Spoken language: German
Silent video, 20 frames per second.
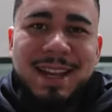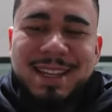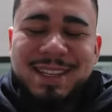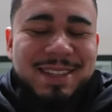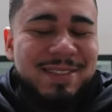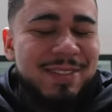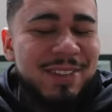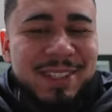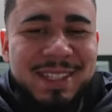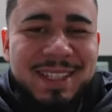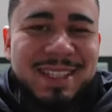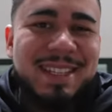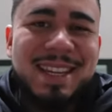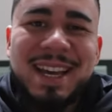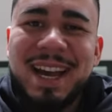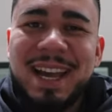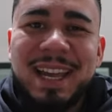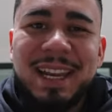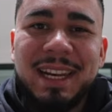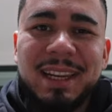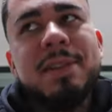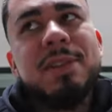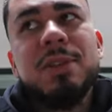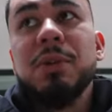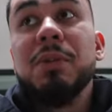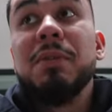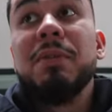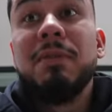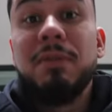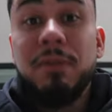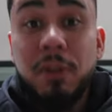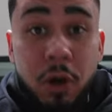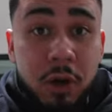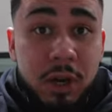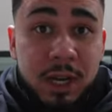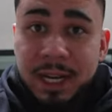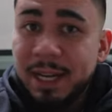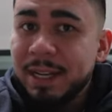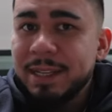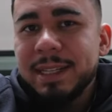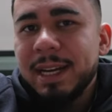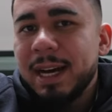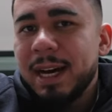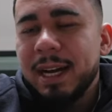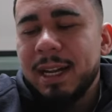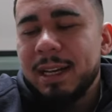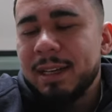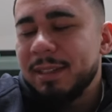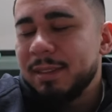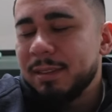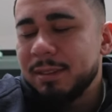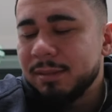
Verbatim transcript: Das wird jetzt kein so Vlog-Kanal.